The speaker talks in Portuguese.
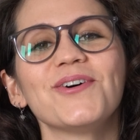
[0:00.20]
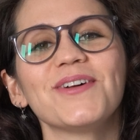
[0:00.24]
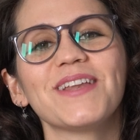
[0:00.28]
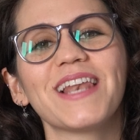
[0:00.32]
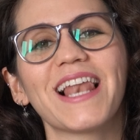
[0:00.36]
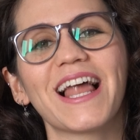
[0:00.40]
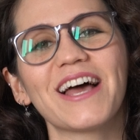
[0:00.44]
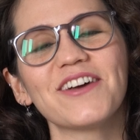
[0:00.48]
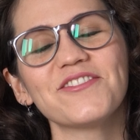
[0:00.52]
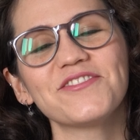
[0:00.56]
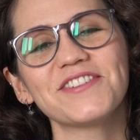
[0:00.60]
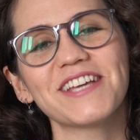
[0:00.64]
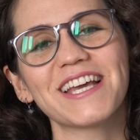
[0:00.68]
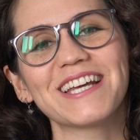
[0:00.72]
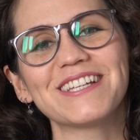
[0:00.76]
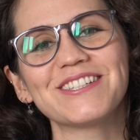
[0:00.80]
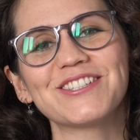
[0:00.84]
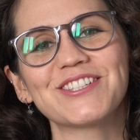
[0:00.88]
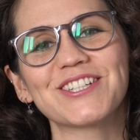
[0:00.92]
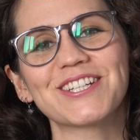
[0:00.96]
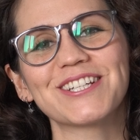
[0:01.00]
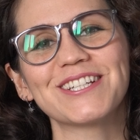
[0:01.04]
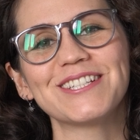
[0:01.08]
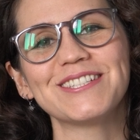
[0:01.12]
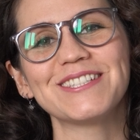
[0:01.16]
Olá,
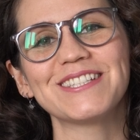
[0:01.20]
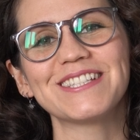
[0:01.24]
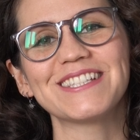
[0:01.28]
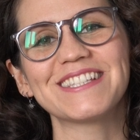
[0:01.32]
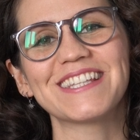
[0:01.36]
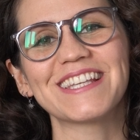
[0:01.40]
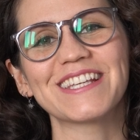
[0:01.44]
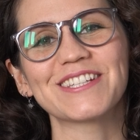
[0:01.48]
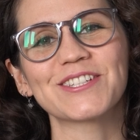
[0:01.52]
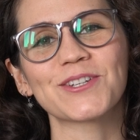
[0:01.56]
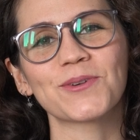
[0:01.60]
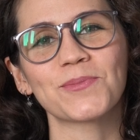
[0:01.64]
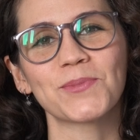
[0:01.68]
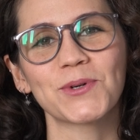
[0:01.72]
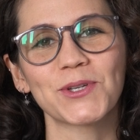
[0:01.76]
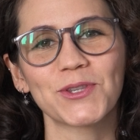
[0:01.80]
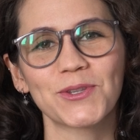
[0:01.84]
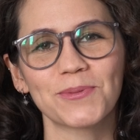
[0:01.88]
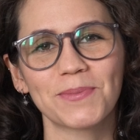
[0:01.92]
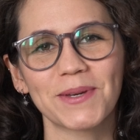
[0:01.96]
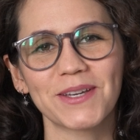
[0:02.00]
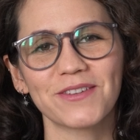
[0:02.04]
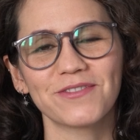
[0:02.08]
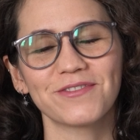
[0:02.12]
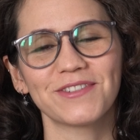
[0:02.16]
viajantes, sejam muito
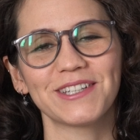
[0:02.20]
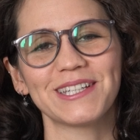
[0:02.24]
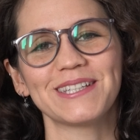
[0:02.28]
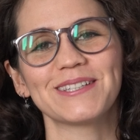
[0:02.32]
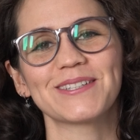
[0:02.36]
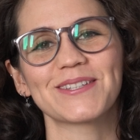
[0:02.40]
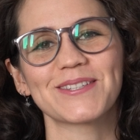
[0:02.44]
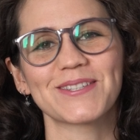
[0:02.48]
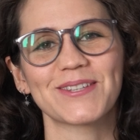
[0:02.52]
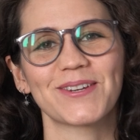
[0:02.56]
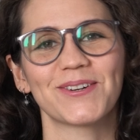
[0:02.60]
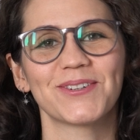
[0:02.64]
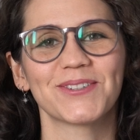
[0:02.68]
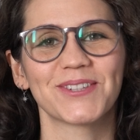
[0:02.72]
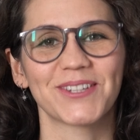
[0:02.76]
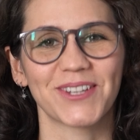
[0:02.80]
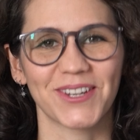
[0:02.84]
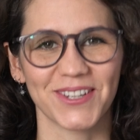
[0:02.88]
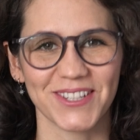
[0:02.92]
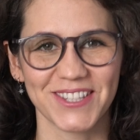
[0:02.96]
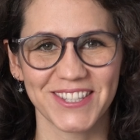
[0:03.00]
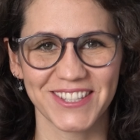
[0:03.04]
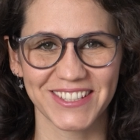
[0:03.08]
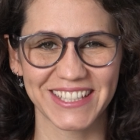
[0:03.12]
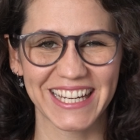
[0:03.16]
bem-vindos ao
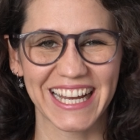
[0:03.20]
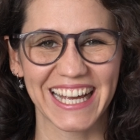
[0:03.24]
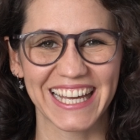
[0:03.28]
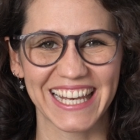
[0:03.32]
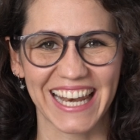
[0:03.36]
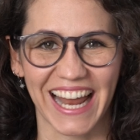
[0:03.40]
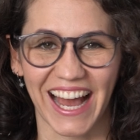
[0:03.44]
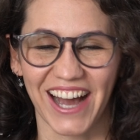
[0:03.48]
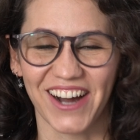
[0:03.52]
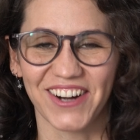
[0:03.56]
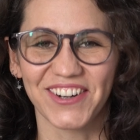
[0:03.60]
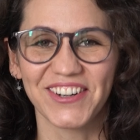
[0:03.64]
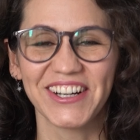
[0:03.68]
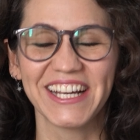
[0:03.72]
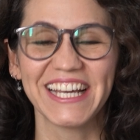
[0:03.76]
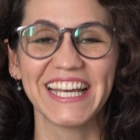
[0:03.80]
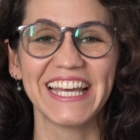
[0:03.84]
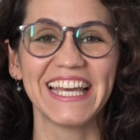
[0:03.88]
nosso canal.